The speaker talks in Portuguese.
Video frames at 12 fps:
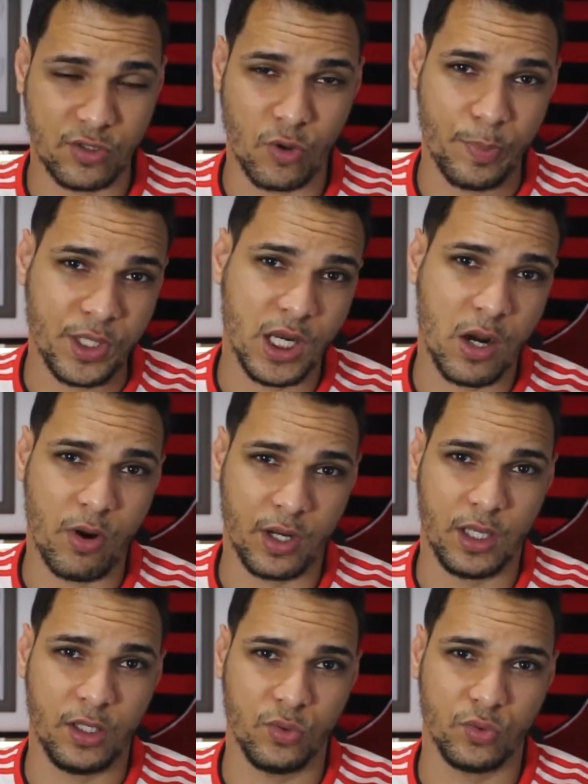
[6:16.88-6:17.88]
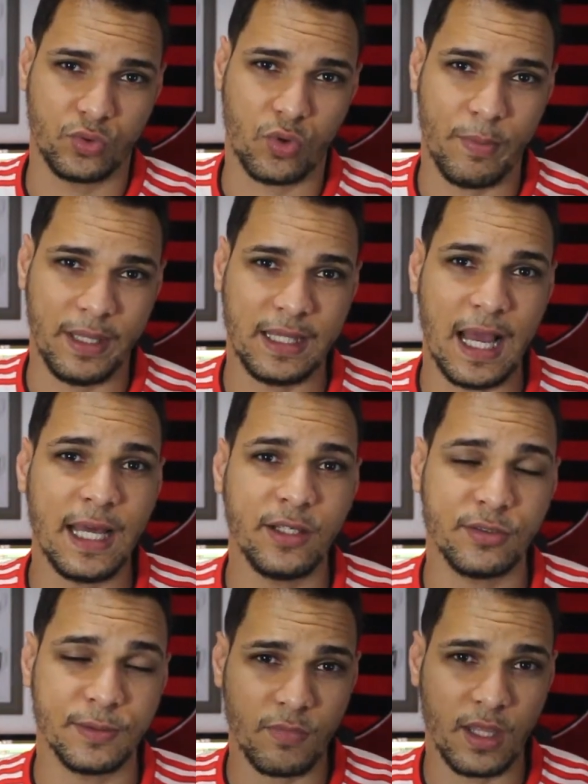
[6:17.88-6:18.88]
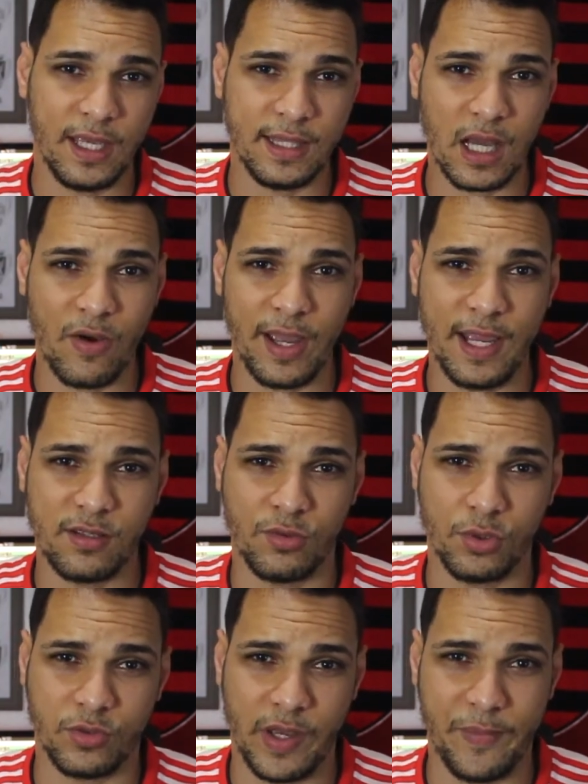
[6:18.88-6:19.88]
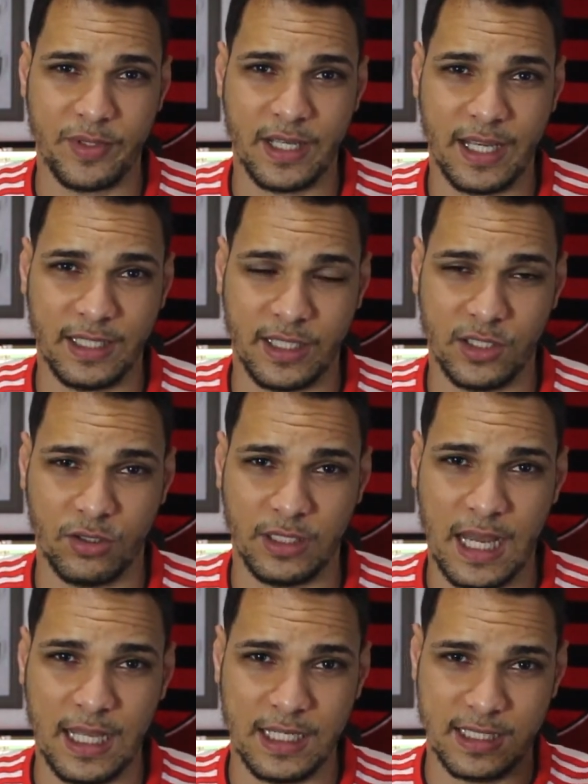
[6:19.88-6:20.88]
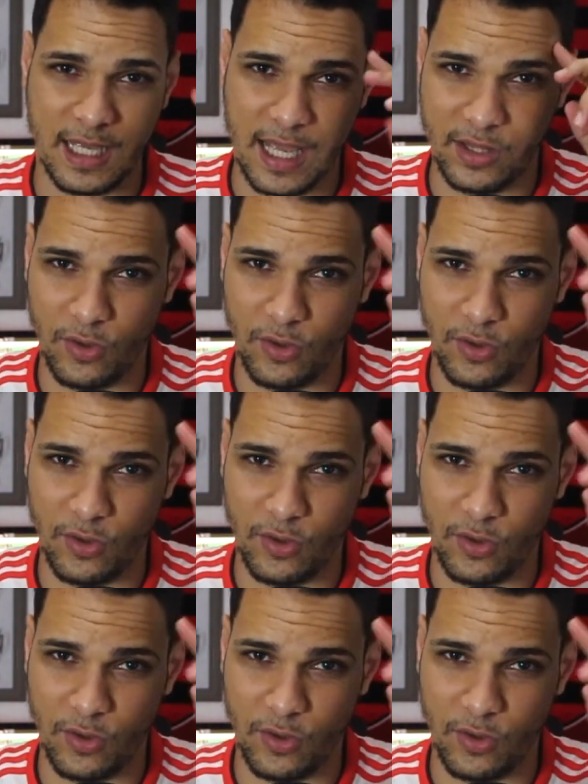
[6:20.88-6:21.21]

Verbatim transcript: sua opinião aqui nos comentários. Então é isso, nos vemos daqui a três rodadas. É